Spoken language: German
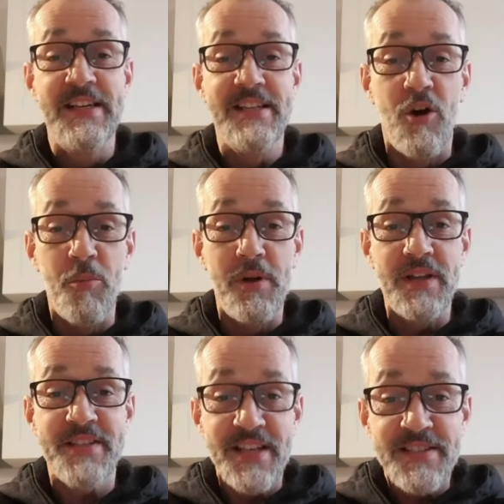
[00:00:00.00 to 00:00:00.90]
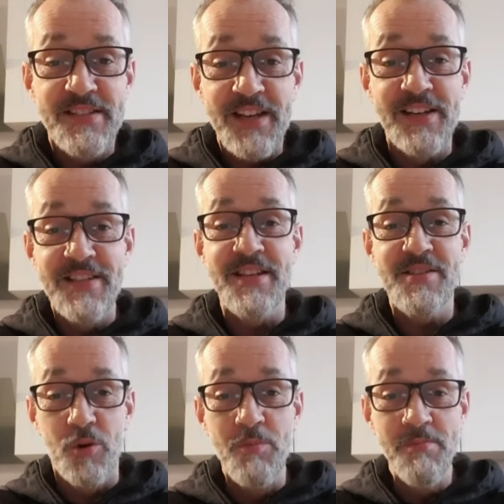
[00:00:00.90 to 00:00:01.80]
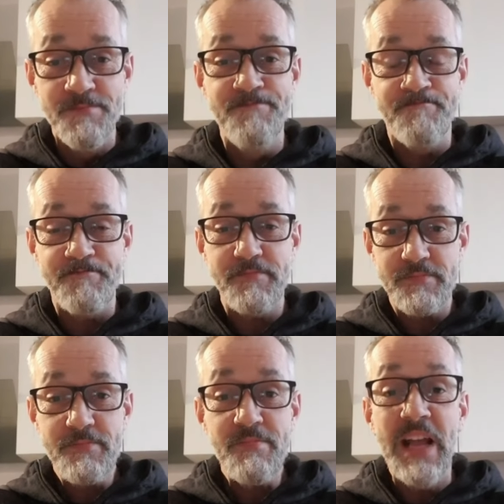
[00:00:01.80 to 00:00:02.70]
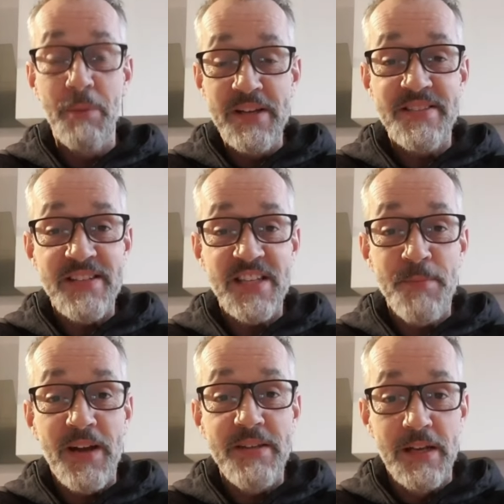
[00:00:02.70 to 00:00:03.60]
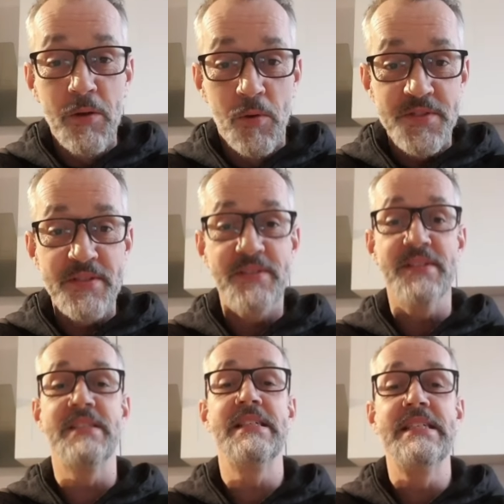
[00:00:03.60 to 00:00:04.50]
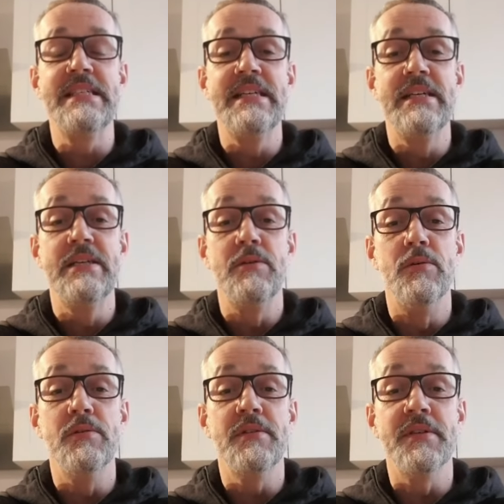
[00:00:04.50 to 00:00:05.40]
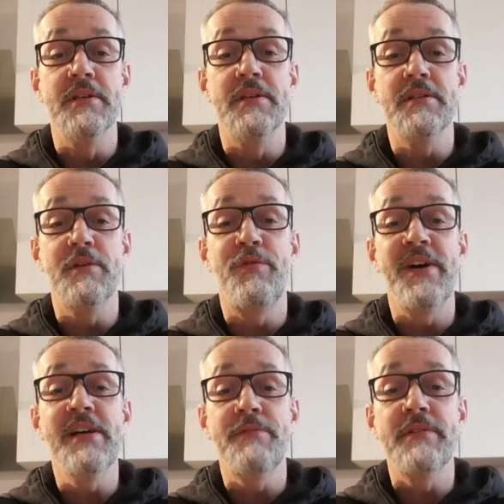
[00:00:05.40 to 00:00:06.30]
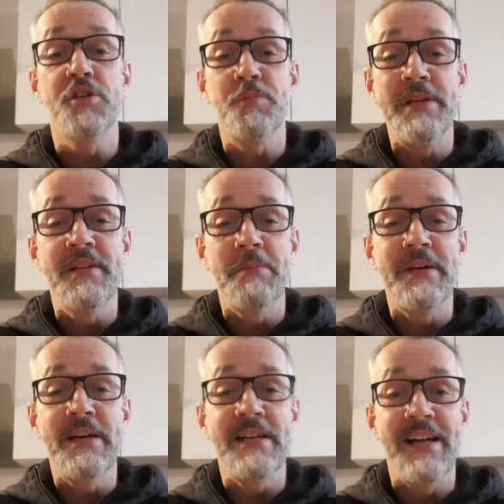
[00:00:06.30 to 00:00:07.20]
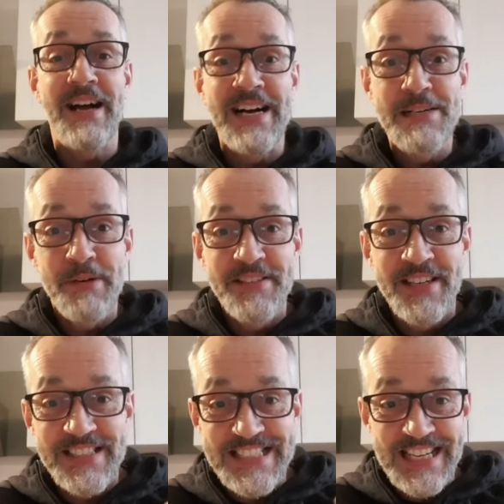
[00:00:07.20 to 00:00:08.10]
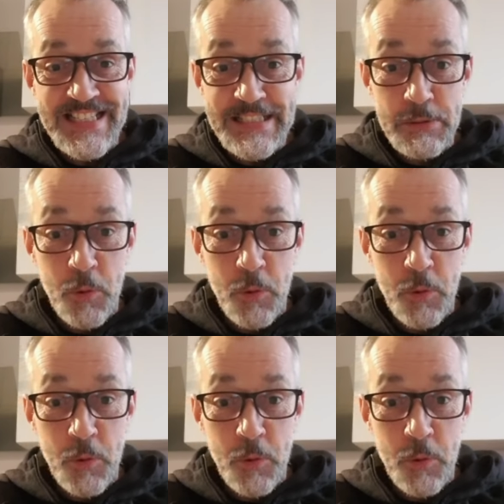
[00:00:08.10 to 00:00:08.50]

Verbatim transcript: Ja, Humbel, das erste Drittel ist jetzt rum, aber jetzt geht's erstmal richtig los. Und äh, gefeiert wird dann später mal, aber dann ganz